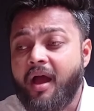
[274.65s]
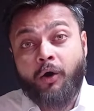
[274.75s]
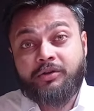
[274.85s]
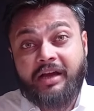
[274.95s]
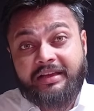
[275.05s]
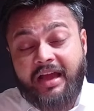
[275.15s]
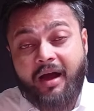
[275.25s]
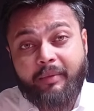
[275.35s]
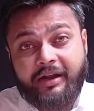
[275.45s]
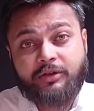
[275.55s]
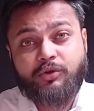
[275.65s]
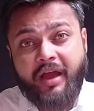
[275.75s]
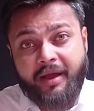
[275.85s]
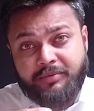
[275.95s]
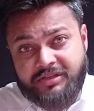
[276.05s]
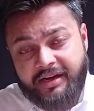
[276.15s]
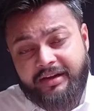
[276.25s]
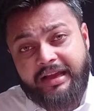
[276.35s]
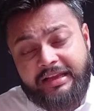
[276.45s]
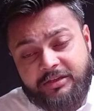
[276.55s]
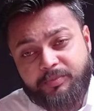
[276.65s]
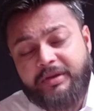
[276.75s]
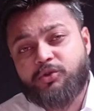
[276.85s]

और जाइए हमारा जो हैमस्टर्ड है इस पर